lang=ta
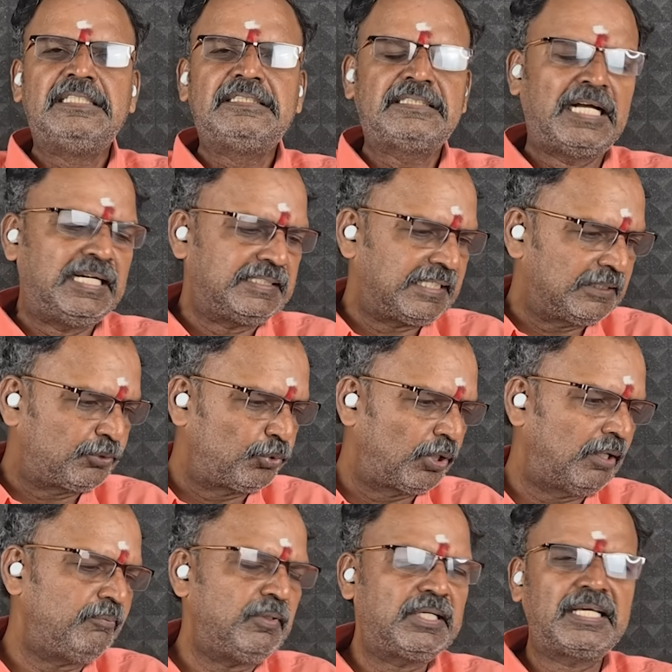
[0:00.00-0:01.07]
சாட்டை
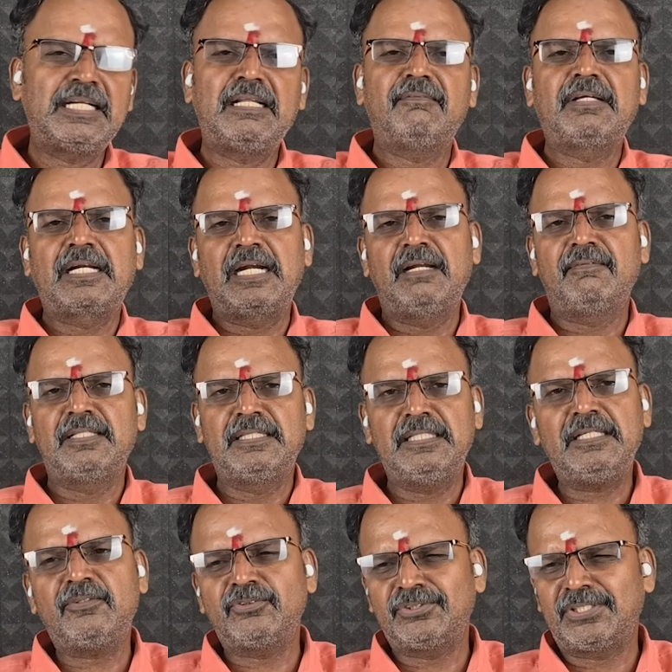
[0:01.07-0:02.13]
துறைமுருகன் அவர்கள் வந்து
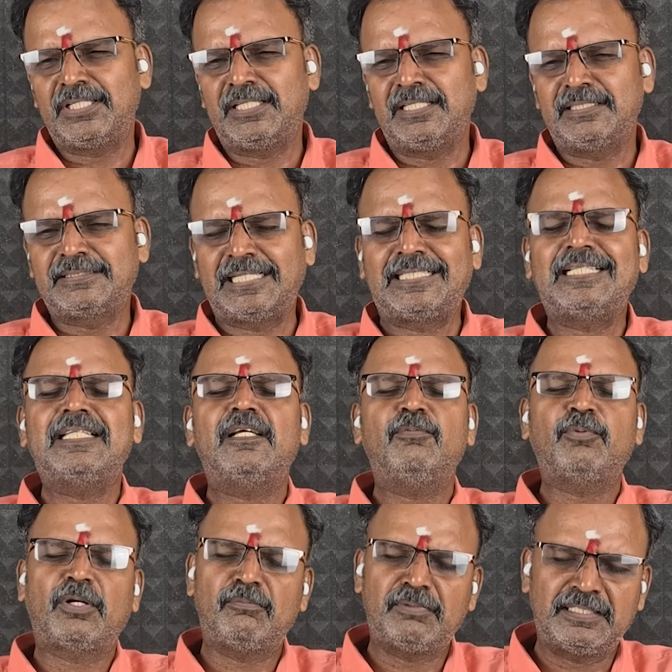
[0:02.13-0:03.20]
கொஞ்சம் சட்டத்துக்கு
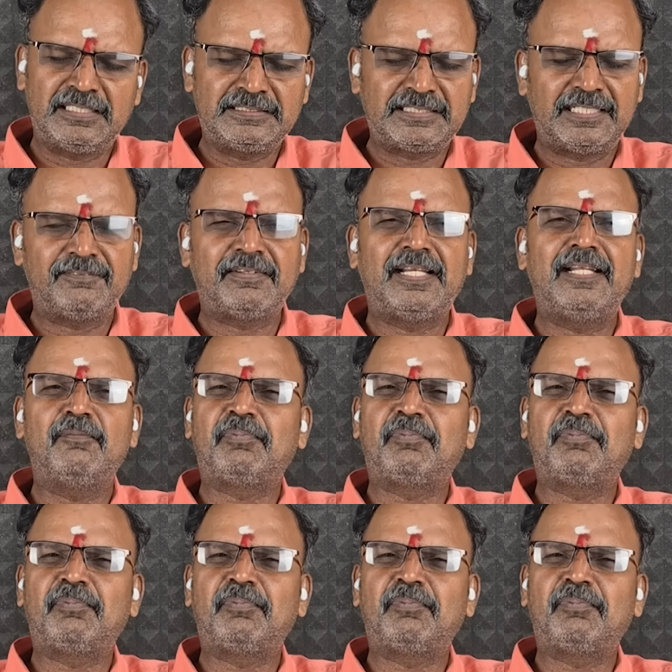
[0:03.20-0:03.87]
புறம்பாக தான் சில வேலையை